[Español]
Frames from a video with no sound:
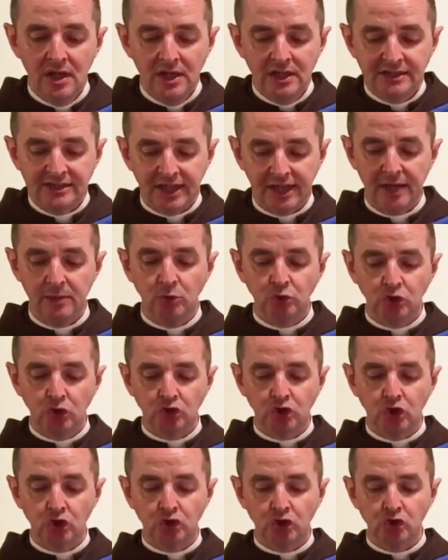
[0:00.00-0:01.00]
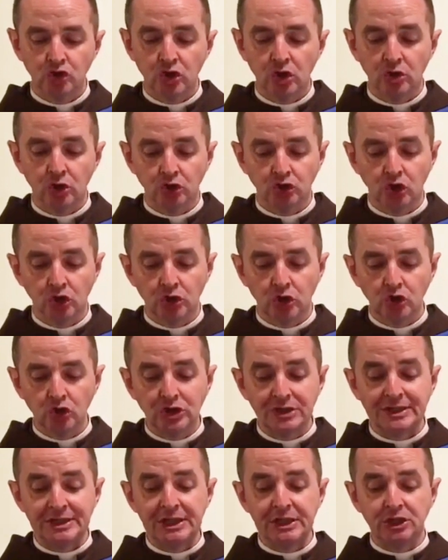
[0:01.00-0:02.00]
Seremos nosotros,
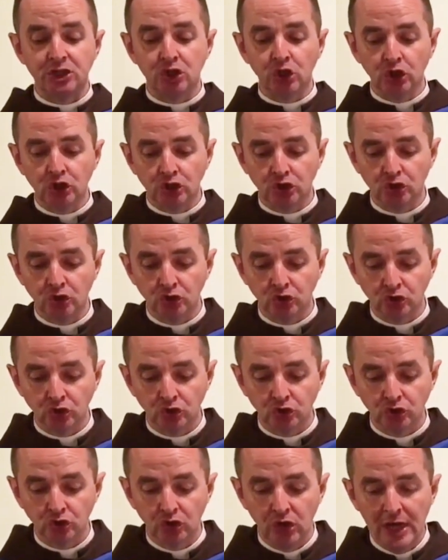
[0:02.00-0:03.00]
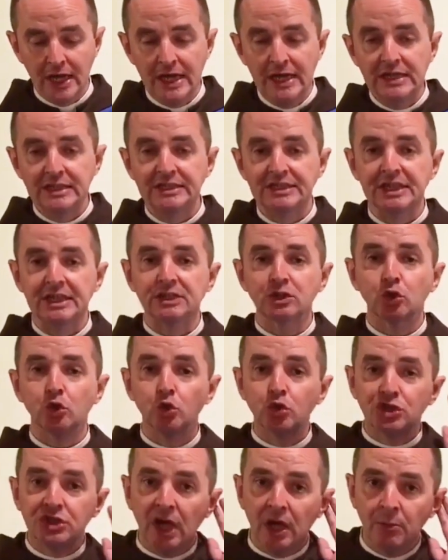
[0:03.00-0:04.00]
nosotros dichosos si
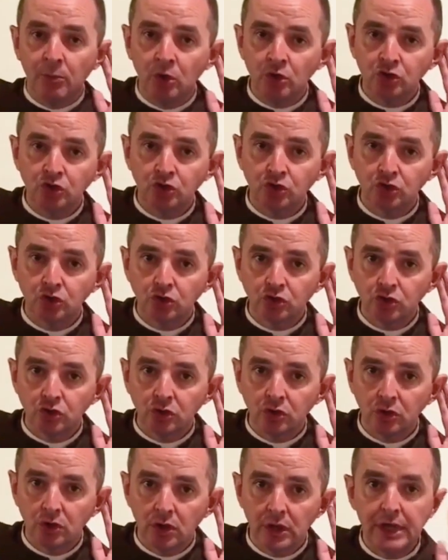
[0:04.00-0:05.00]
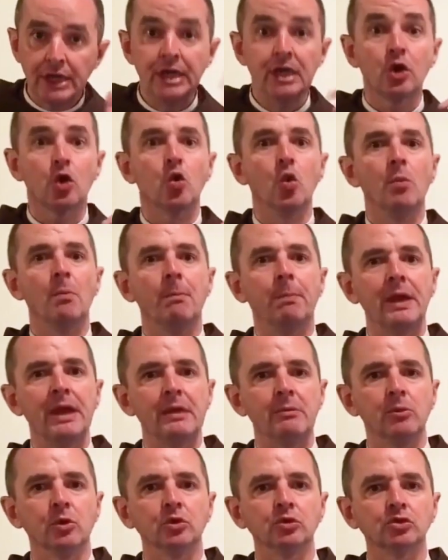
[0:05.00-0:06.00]
escuchamos y
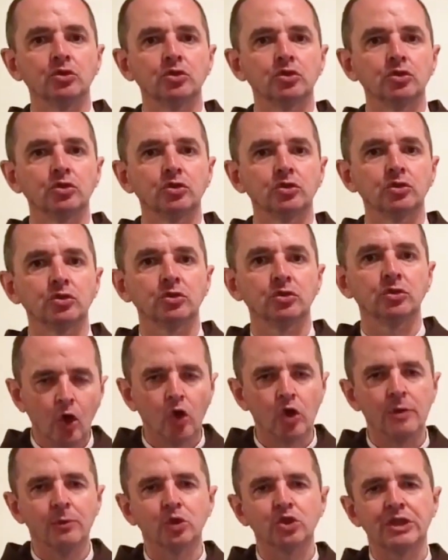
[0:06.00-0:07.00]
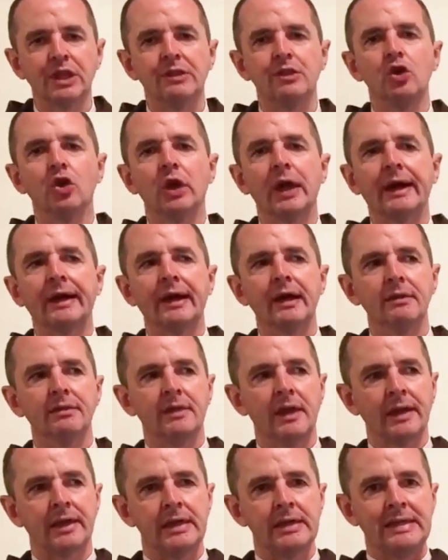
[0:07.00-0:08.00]
cumplimos. Hoy hemos tenido la
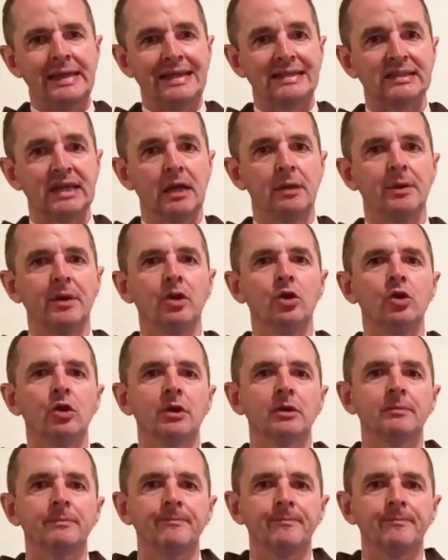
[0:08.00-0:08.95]
gracia aquí en El Salvador.